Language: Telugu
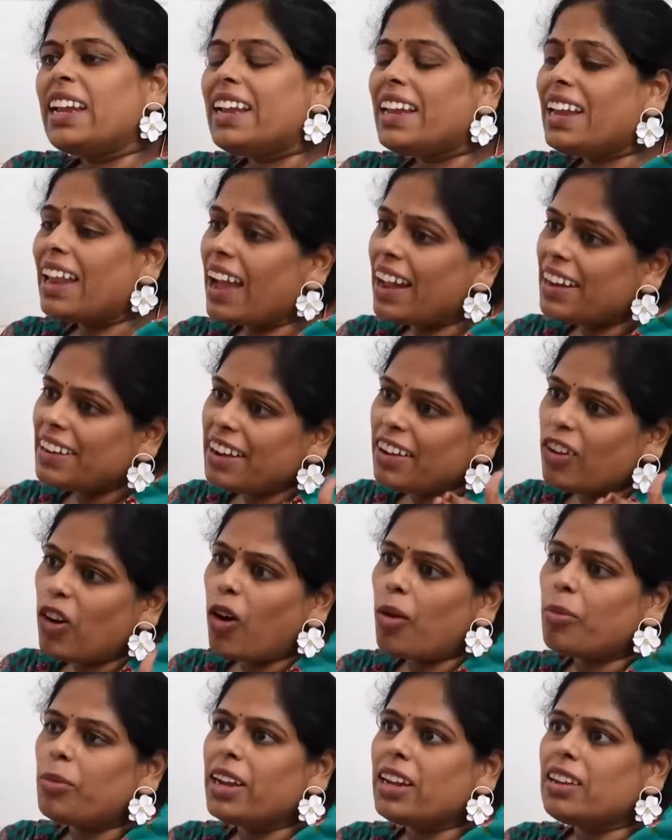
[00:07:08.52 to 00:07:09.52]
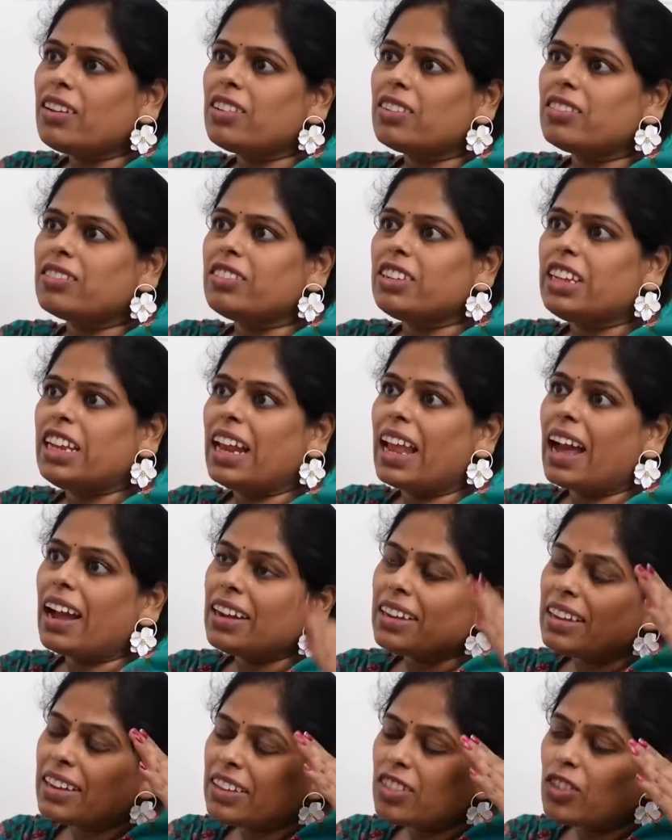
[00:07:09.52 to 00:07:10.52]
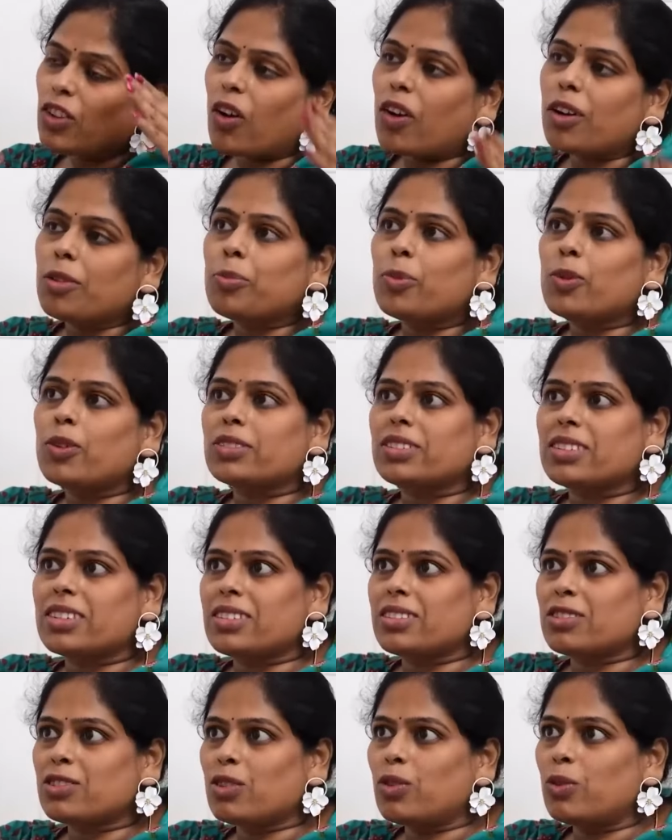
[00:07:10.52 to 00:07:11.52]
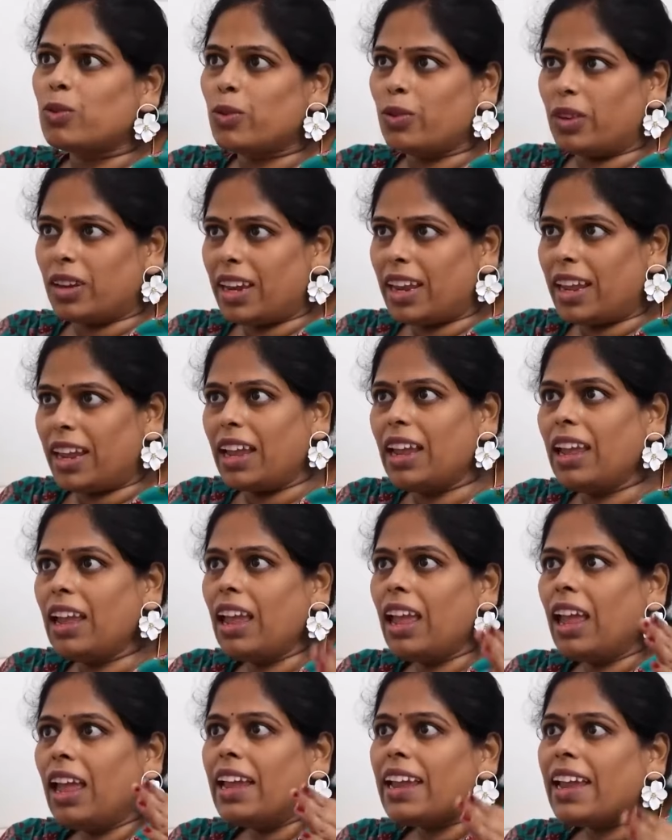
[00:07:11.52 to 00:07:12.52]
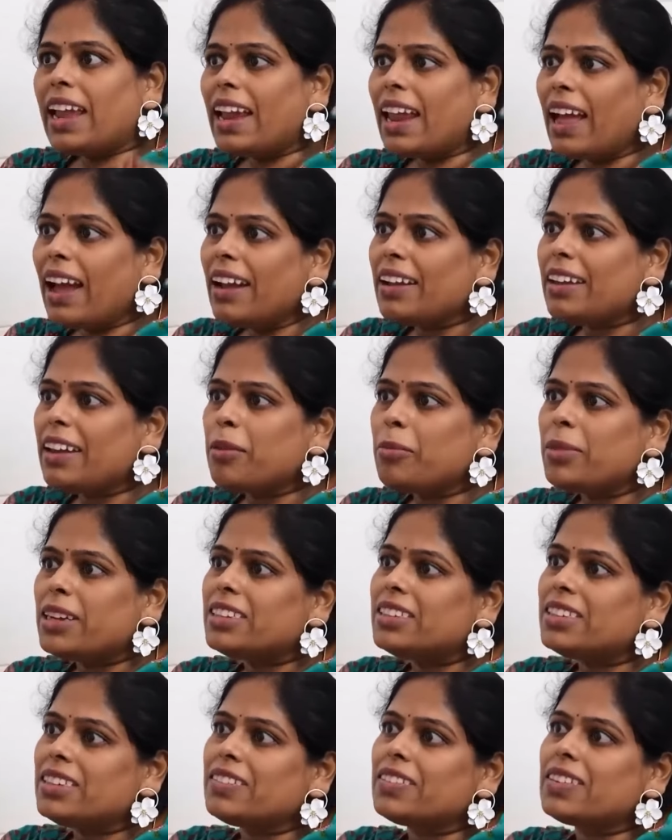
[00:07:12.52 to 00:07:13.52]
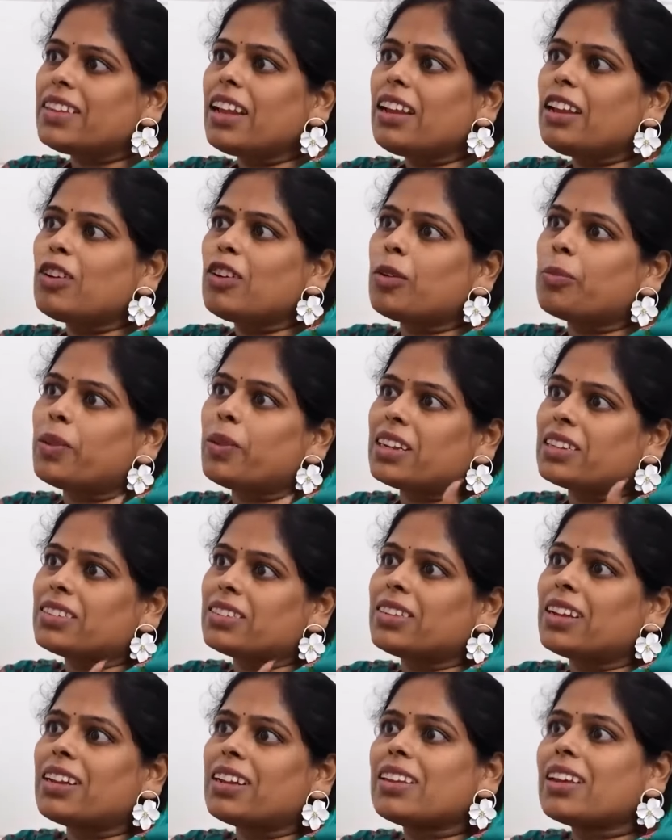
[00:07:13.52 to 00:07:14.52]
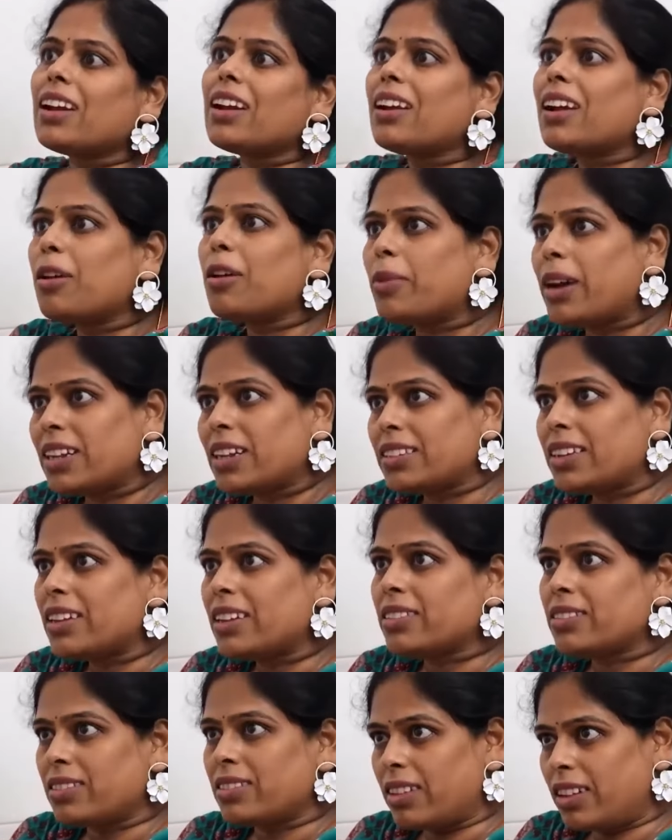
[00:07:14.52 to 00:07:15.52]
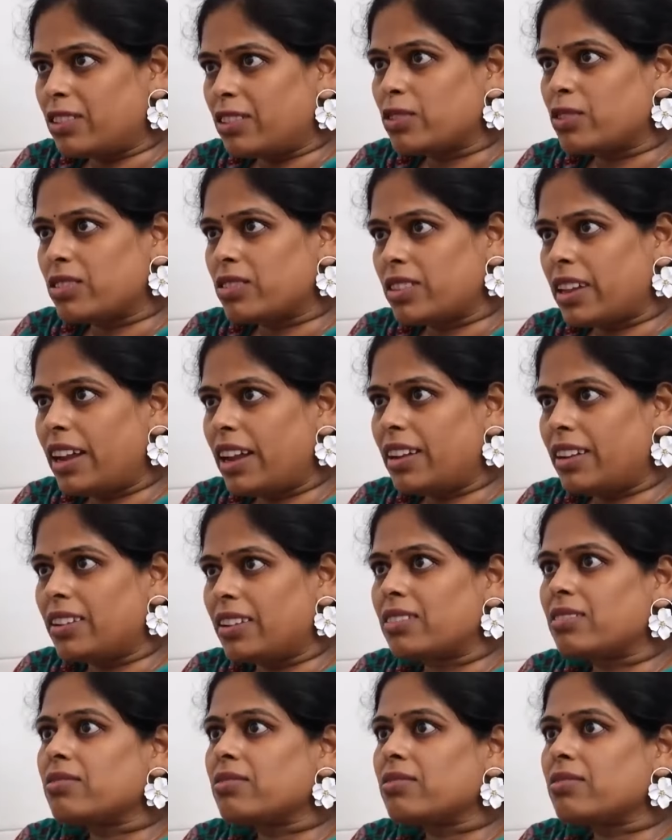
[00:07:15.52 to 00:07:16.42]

ఇలాంటి కామెంట్లు ఇలాంటి థాట్ ప్రాసెస్తో ఉండి ఎలా అంటే మా జీవితాన్ని ఒక ప్రశ్నార్థకంగా మార్చేస్తున్నారు సొసైటీ